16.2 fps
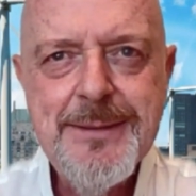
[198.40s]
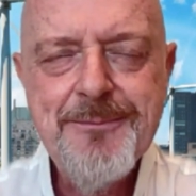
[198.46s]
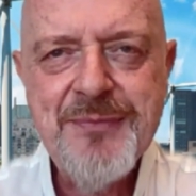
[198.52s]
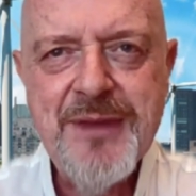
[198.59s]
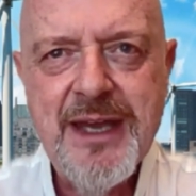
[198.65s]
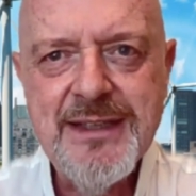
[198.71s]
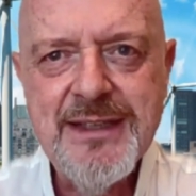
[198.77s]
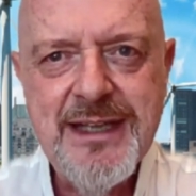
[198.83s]

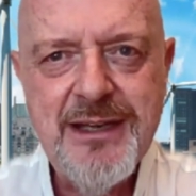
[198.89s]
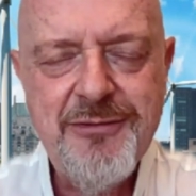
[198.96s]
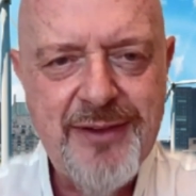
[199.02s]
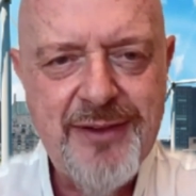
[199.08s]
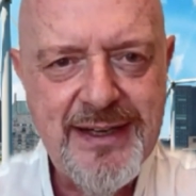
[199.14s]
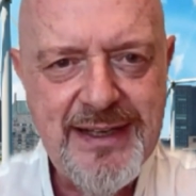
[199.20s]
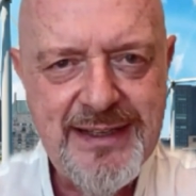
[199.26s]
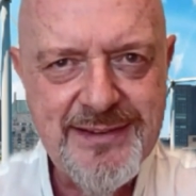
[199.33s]
eh, del
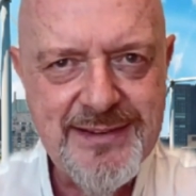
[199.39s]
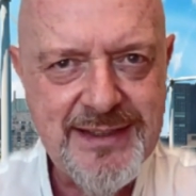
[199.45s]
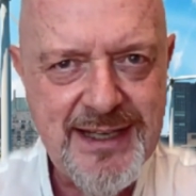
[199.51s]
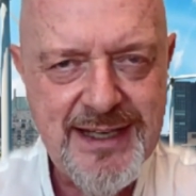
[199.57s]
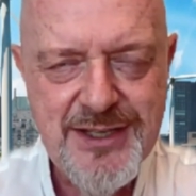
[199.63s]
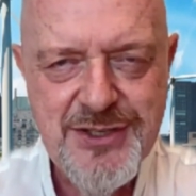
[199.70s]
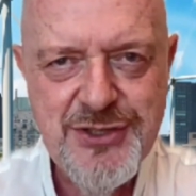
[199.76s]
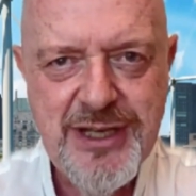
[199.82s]
Far East,
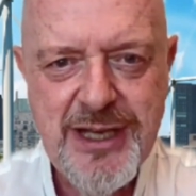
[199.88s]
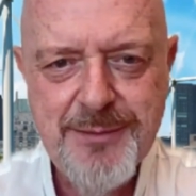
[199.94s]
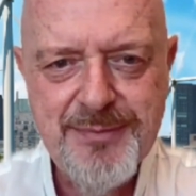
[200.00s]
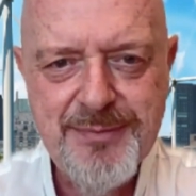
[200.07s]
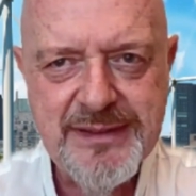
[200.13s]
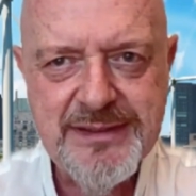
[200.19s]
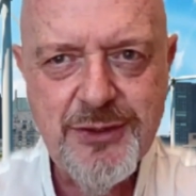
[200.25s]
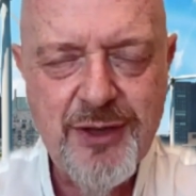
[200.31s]
della Cina in
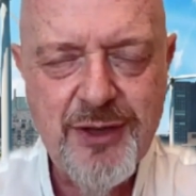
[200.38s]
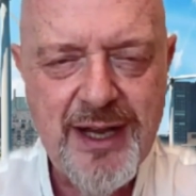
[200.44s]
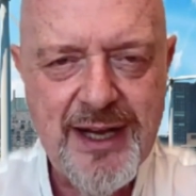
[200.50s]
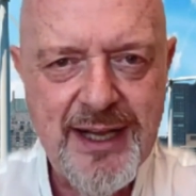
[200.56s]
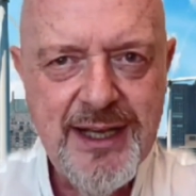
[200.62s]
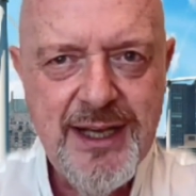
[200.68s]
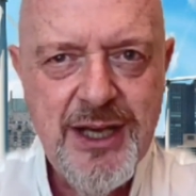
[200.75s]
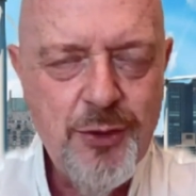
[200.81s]

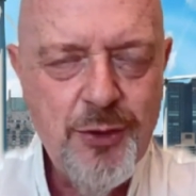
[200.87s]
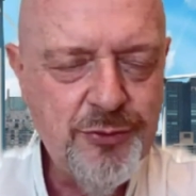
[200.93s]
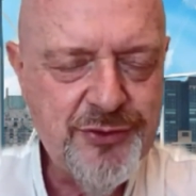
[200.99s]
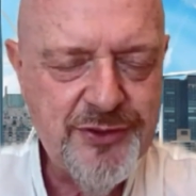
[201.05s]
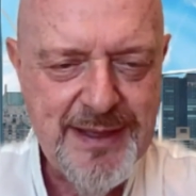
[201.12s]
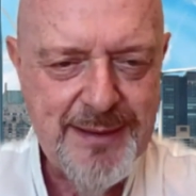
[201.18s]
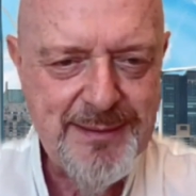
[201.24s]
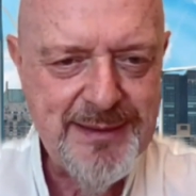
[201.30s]
particolare, un
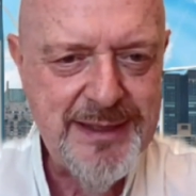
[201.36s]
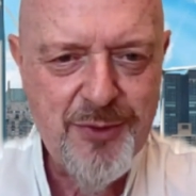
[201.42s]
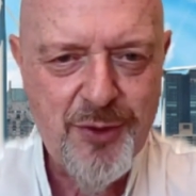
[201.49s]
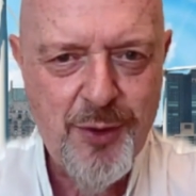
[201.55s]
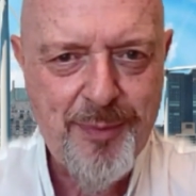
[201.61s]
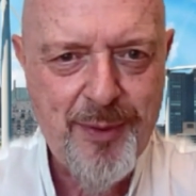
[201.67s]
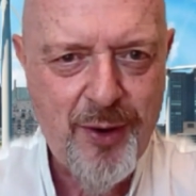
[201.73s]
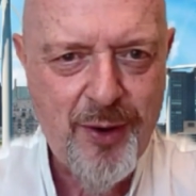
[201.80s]
sistema di
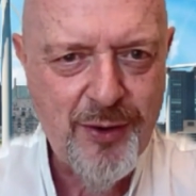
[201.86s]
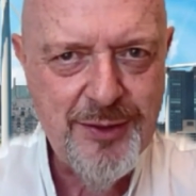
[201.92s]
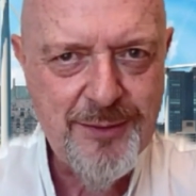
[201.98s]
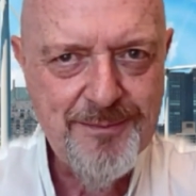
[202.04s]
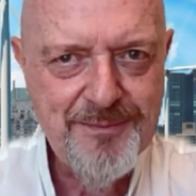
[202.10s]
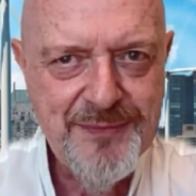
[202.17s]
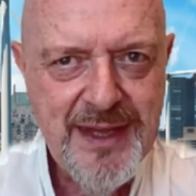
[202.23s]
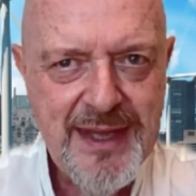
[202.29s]

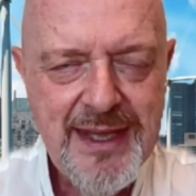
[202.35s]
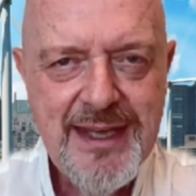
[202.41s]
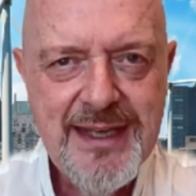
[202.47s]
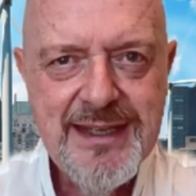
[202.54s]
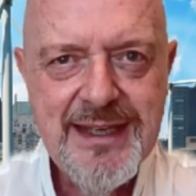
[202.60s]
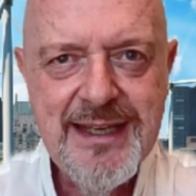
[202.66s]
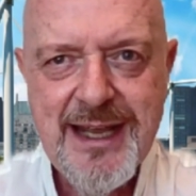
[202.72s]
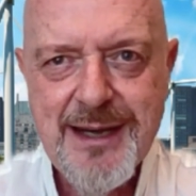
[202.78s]
monopolio
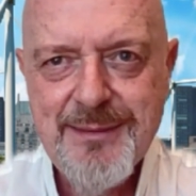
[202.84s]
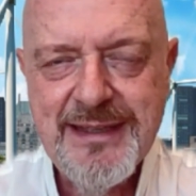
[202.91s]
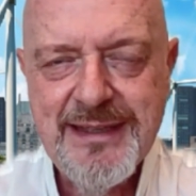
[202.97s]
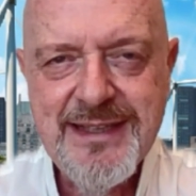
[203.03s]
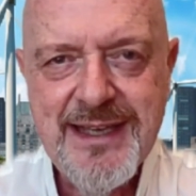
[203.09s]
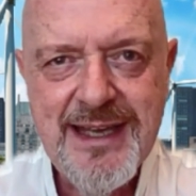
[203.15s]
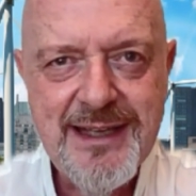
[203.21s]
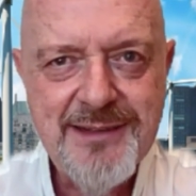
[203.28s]
che
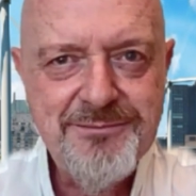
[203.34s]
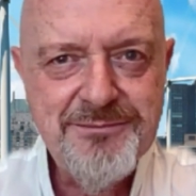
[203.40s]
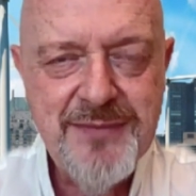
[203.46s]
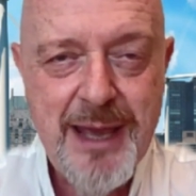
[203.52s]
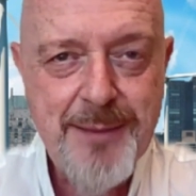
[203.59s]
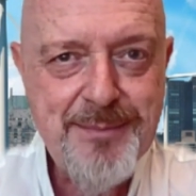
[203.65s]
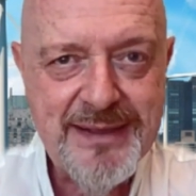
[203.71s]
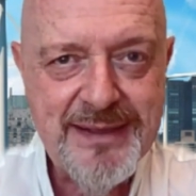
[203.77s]
chiaramente
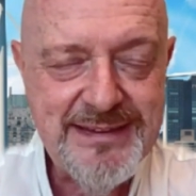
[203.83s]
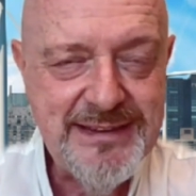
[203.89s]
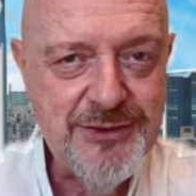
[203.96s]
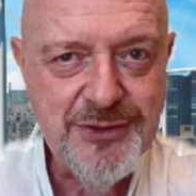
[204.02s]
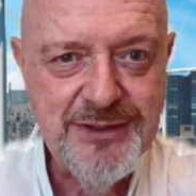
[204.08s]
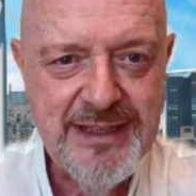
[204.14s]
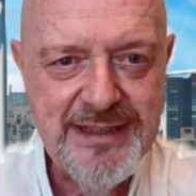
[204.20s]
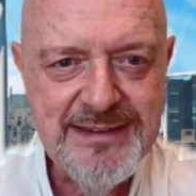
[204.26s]
è
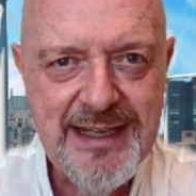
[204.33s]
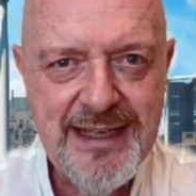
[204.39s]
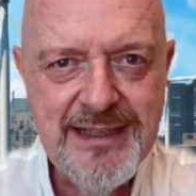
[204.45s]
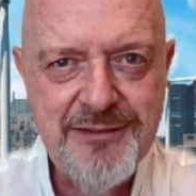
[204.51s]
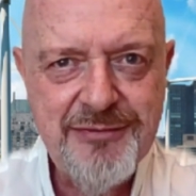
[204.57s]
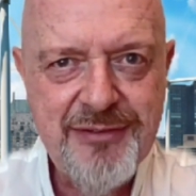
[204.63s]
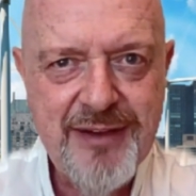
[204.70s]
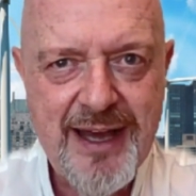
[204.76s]
partito tanti
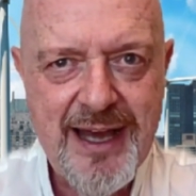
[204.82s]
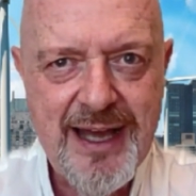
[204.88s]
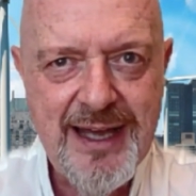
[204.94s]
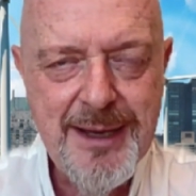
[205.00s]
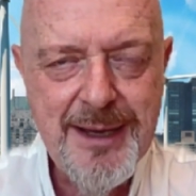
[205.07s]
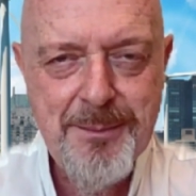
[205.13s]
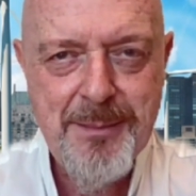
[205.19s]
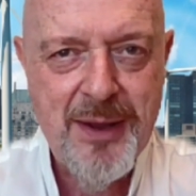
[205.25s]
anni
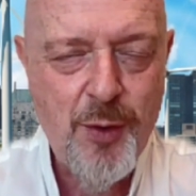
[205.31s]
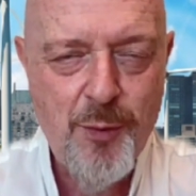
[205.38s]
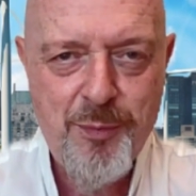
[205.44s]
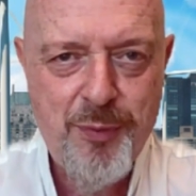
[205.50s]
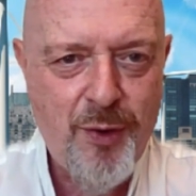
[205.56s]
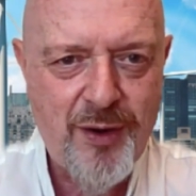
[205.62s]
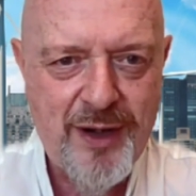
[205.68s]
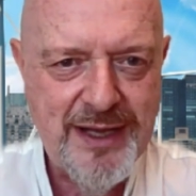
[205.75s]
fa, ma non
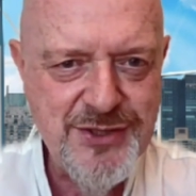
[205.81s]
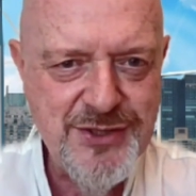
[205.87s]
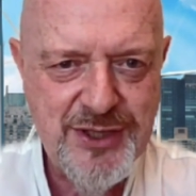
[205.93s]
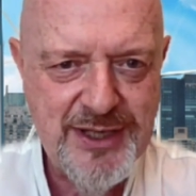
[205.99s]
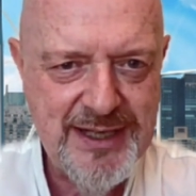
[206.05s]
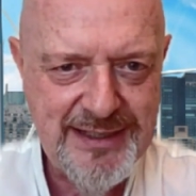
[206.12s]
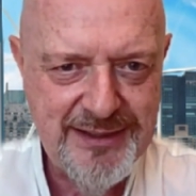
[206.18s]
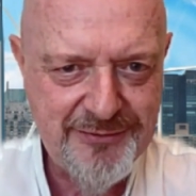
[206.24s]
può
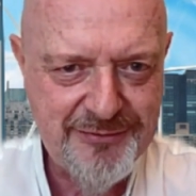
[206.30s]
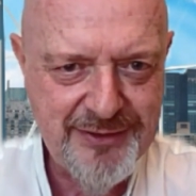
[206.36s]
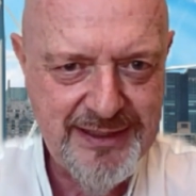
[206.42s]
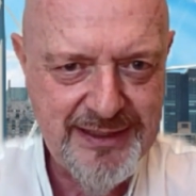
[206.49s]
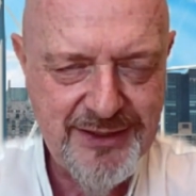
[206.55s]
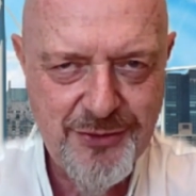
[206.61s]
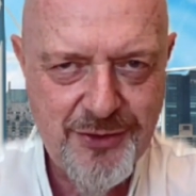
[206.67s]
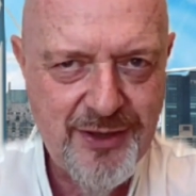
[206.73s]
reggere
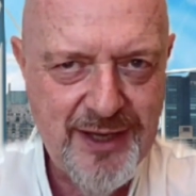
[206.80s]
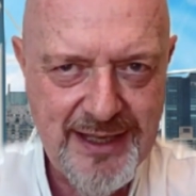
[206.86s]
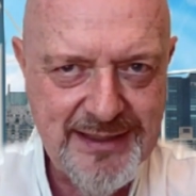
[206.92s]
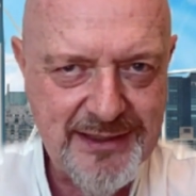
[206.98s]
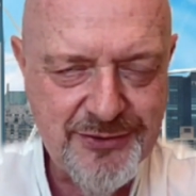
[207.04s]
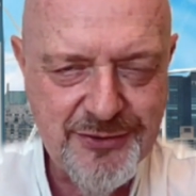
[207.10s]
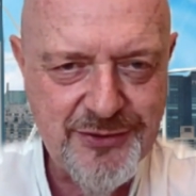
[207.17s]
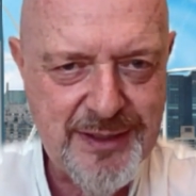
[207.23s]
all'infinito e
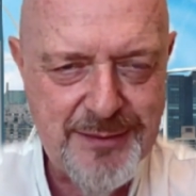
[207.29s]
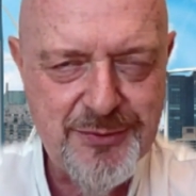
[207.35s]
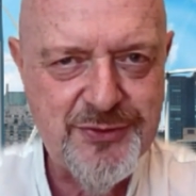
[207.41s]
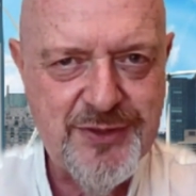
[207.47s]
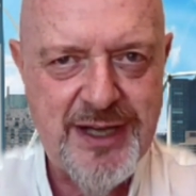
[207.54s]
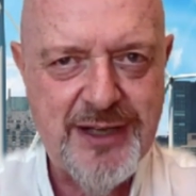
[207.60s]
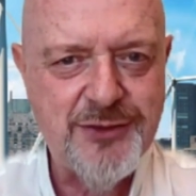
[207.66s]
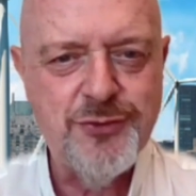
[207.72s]
adesso sta
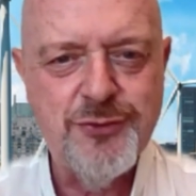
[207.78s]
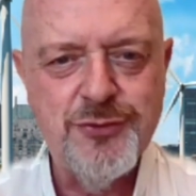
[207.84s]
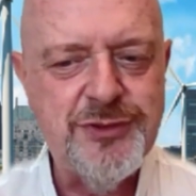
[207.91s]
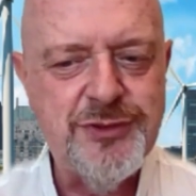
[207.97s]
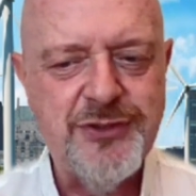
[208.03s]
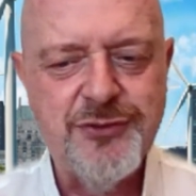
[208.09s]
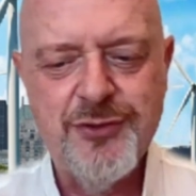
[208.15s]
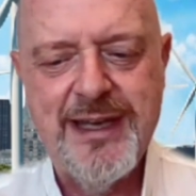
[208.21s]
mostrando
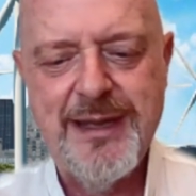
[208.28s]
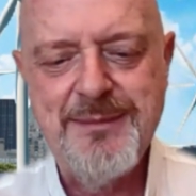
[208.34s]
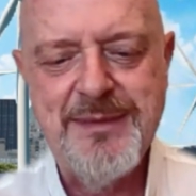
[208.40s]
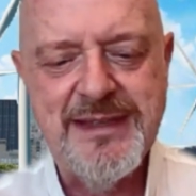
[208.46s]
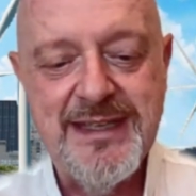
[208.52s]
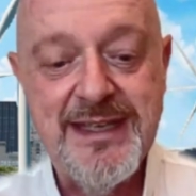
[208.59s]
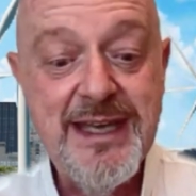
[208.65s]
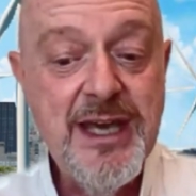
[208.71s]
tutti i suoi
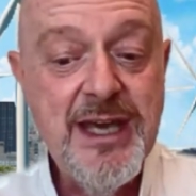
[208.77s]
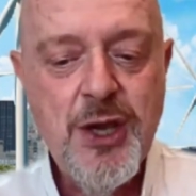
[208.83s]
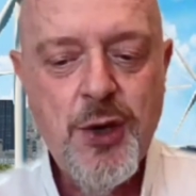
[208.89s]
limiti.